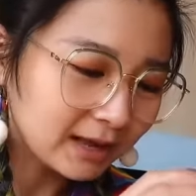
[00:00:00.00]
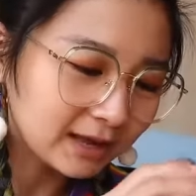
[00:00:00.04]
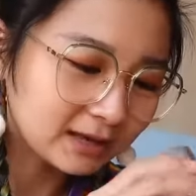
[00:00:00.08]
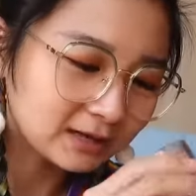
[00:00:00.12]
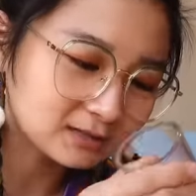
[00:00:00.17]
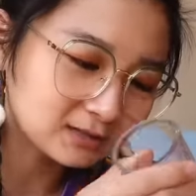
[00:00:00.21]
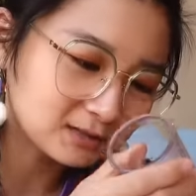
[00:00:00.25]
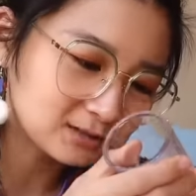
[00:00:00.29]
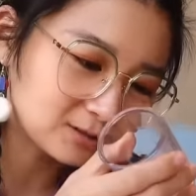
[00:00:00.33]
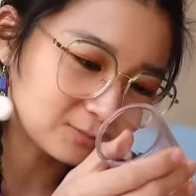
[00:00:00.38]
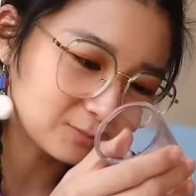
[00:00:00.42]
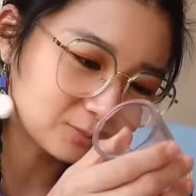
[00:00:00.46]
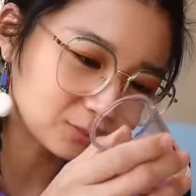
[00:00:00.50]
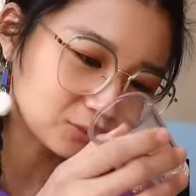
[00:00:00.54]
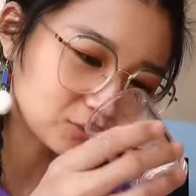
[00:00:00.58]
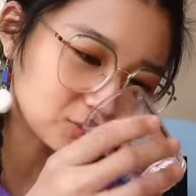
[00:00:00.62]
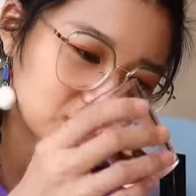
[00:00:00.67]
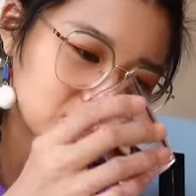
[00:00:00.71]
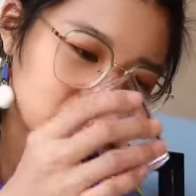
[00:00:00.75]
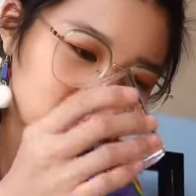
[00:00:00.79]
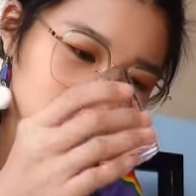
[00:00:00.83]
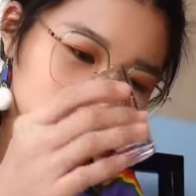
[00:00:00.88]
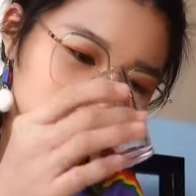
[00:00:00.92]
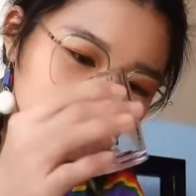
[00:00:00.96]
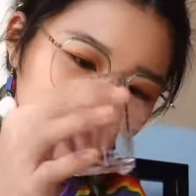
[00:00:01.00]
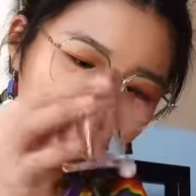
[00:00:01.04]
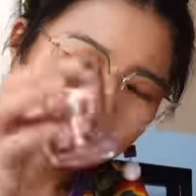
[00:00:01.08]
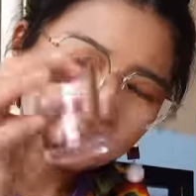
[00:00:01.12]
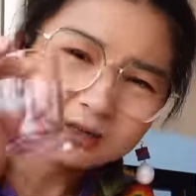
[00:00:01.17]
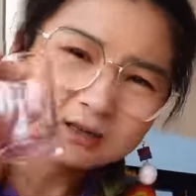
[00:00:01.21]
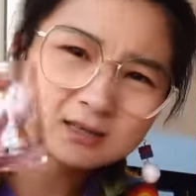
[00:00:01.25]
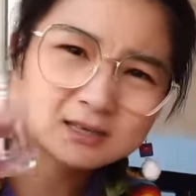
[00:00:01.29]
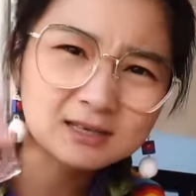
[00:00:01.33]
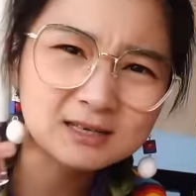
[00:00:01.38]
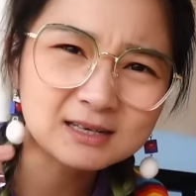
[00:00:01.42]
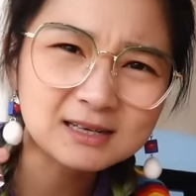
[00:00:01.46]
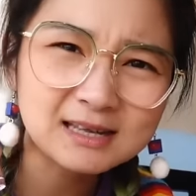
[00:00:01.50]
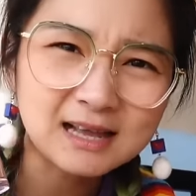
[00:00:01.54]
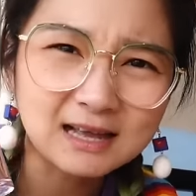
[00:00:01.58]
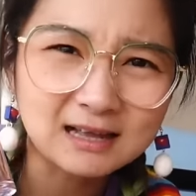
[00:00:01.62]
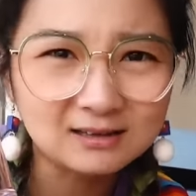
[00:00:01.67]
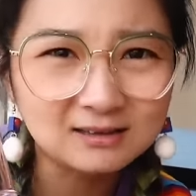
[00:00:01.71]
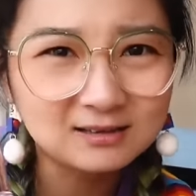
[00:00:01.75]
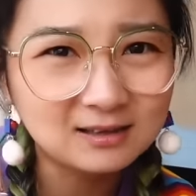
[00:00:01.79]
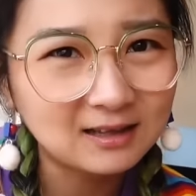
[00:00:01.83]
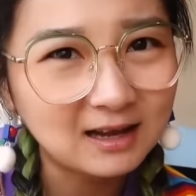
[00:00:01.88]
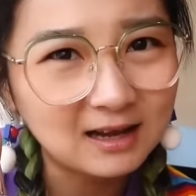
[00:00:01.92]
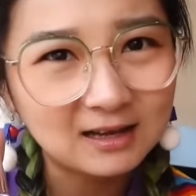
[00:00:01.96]
哎呀，真是不错，而且这个
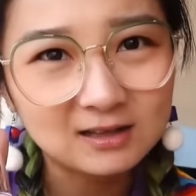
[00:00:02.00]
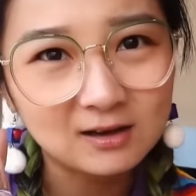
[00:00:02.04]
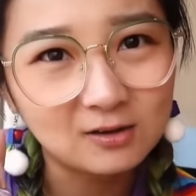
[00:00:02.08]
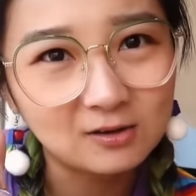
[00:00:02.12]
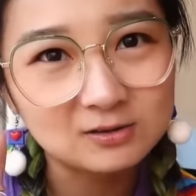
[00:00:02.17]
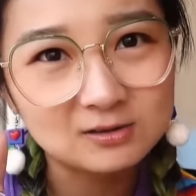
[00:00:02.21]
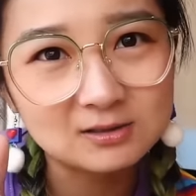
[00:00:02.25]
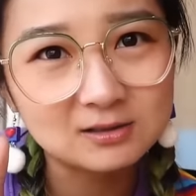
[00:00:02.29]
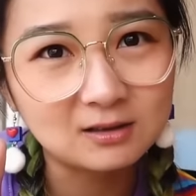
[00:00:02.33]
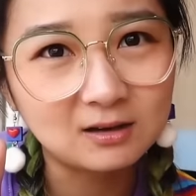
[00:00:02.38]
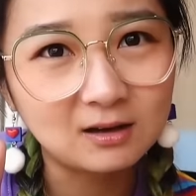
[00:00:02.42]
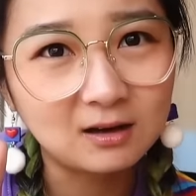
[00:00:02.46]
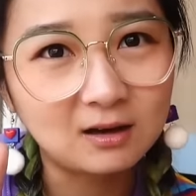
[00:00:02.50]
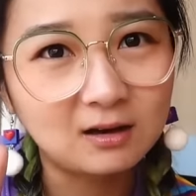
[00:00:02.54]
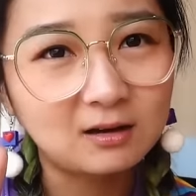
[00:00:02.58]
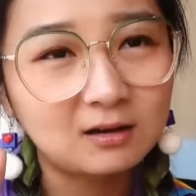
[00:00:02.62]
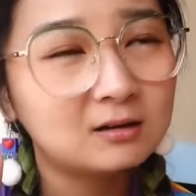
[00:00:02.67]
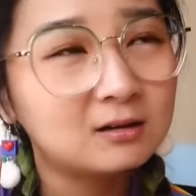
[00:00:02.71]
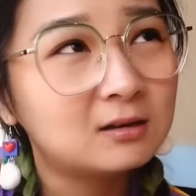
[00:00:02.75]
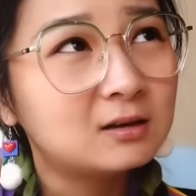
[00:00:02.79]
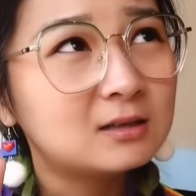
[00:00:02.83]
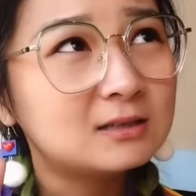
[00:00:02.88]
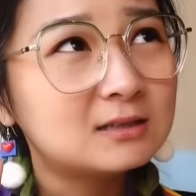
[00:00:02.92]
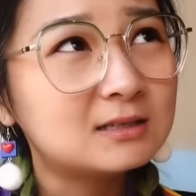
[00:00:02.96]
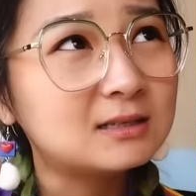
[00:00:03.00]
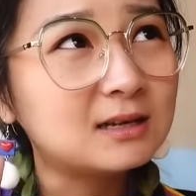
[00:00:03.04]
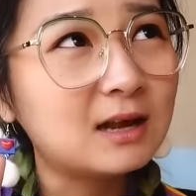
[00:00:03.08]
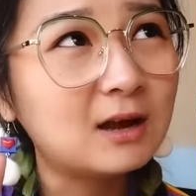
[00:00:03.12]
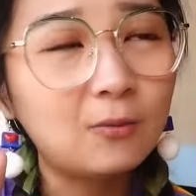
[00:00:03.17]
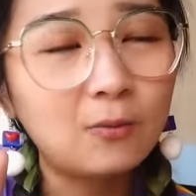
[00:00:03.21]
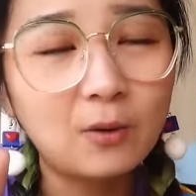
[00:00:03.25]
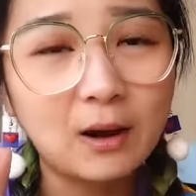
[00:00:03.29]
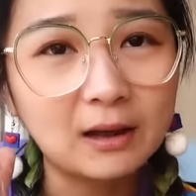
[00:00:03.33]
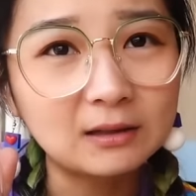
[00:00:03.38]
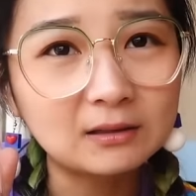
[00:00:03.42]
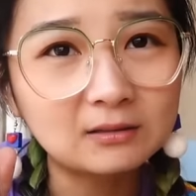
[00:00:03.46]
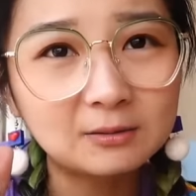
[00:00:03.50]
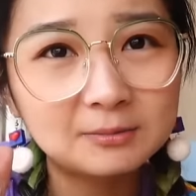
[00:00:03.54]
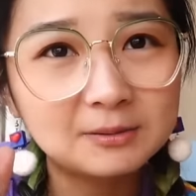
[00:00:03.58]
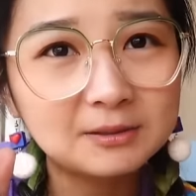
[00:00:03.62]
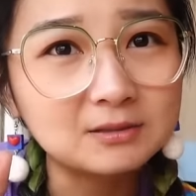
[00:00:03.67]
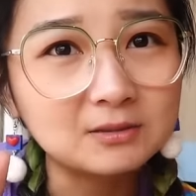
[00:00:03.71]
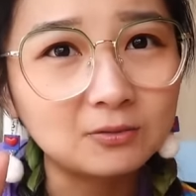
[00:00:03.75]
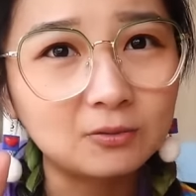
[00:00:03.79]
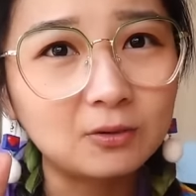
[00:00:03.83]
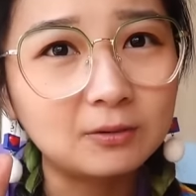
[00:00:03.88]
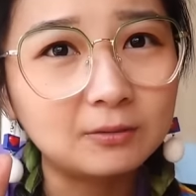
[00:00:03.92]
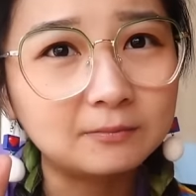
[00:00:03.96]
颜色太讨喜了。今年我还特别
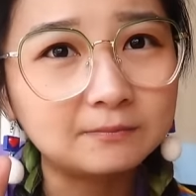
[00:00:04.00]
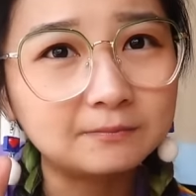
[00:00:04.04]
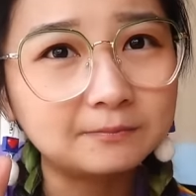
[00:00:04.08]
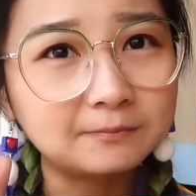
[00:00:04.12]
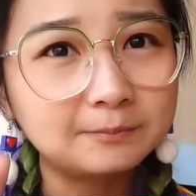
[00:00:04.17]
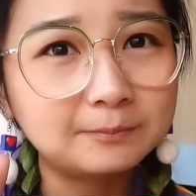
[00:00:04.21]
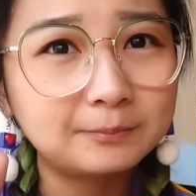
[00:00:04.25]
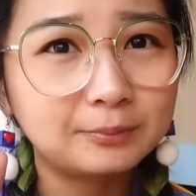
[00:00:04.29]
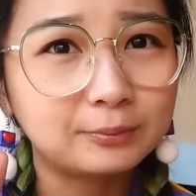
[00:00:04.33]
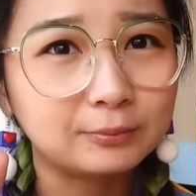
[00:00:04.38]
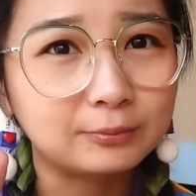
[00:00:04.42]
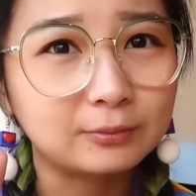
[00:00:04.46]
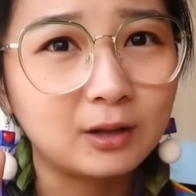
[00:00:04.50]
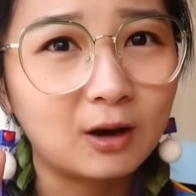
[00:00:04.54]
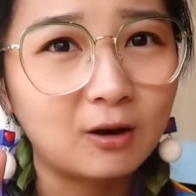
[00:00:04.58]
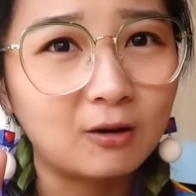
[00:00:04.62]
喜欢葡